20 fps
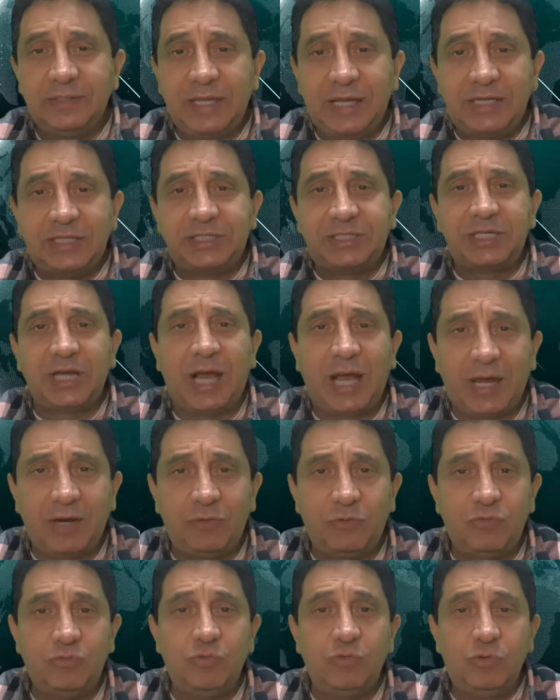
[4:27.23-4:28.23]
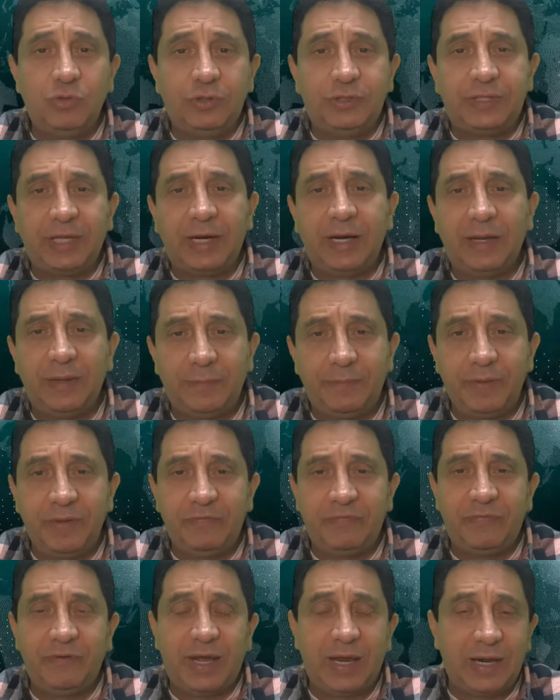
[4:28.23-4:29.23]
deixaram o Trump
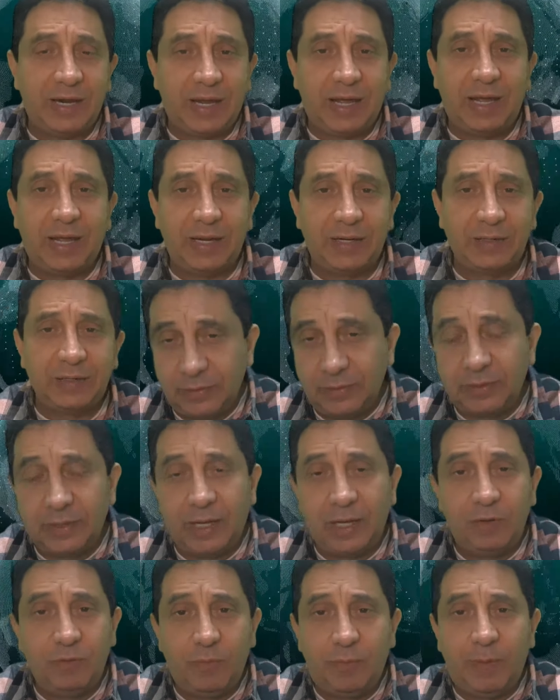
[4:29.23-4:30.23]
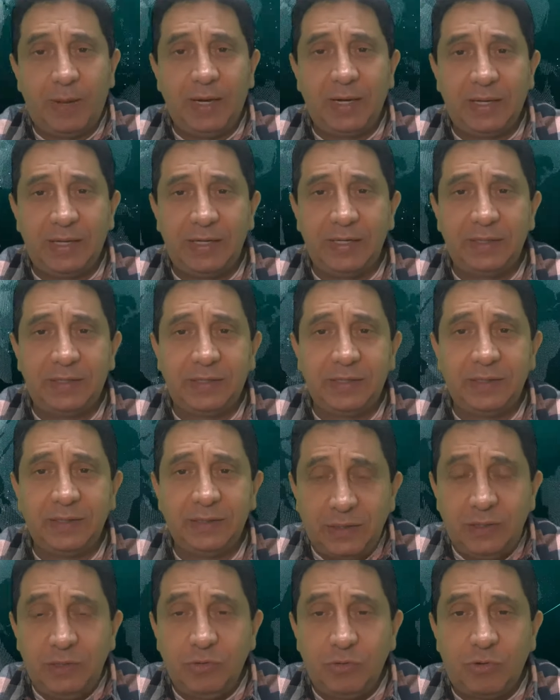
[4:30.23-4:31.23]
falar lá no palanque
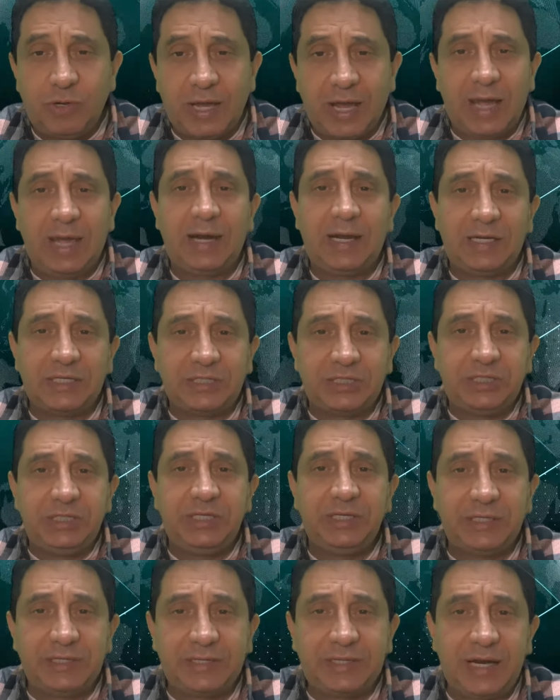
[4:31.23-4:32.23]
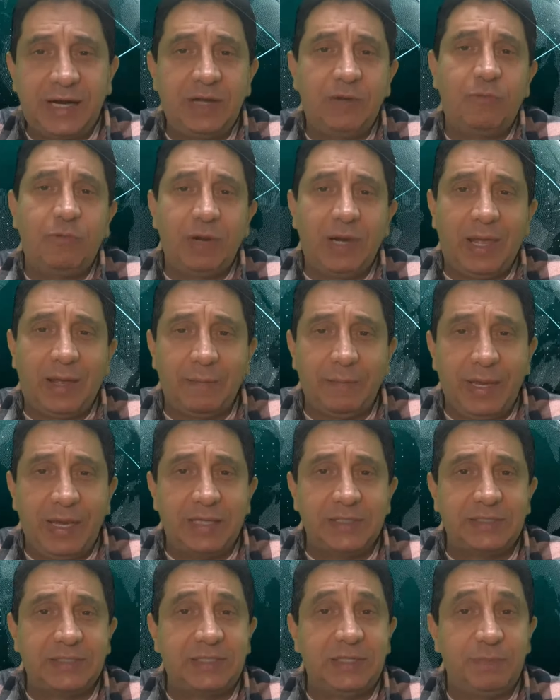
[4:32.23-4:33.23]
e o cara agir
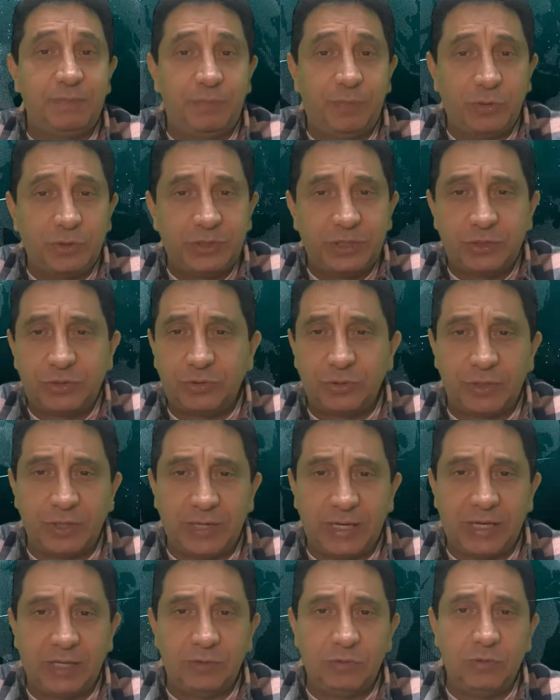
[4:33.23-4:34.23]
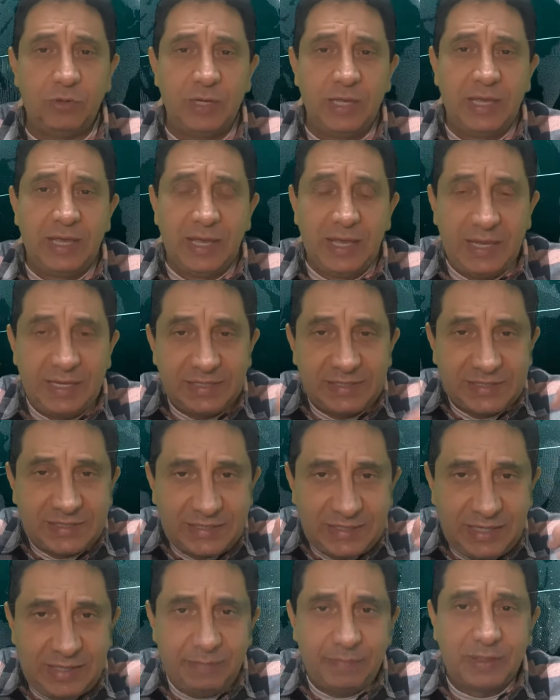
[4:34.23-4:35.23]
tranquilamente, se posicionando em
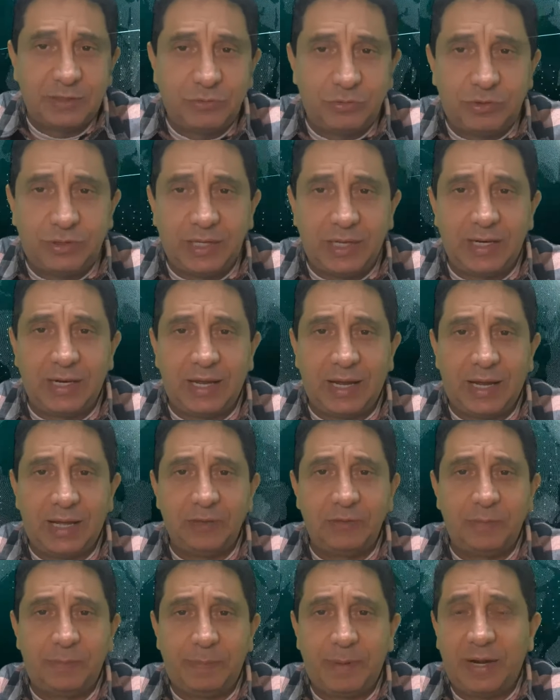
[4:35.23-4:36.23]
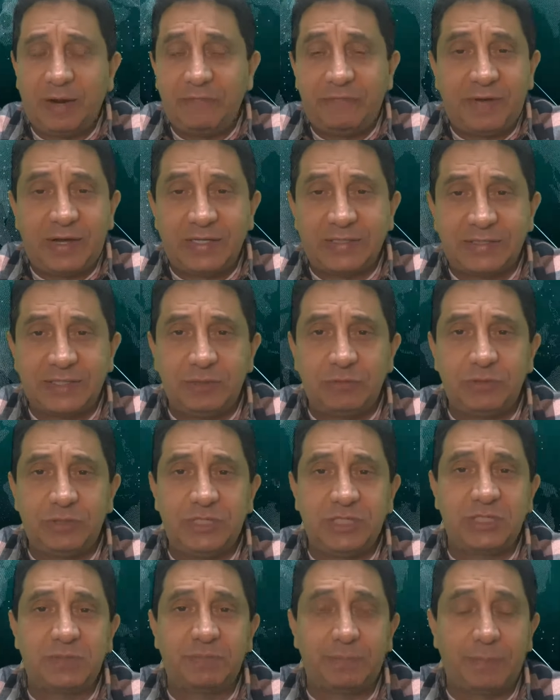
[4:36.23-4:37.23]
cima do telhado para fazer o
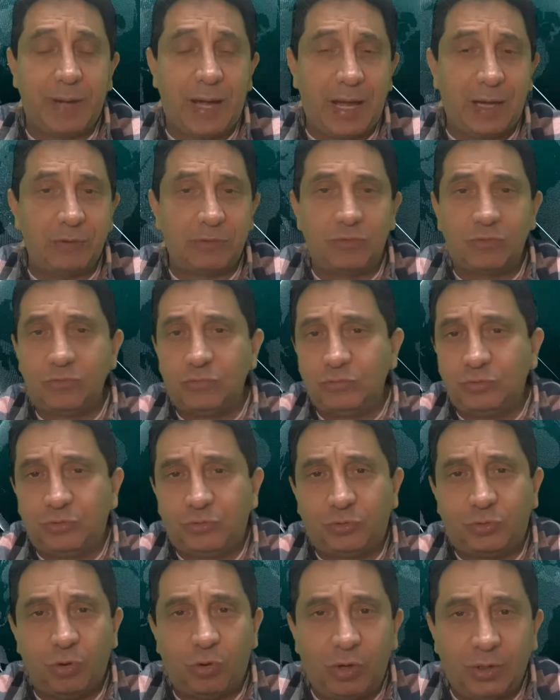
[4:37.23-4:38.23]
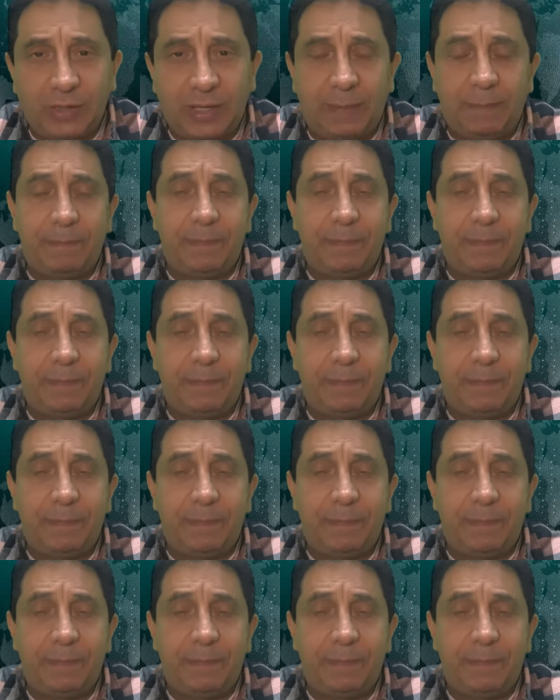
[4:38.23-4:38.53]
disparo com toda a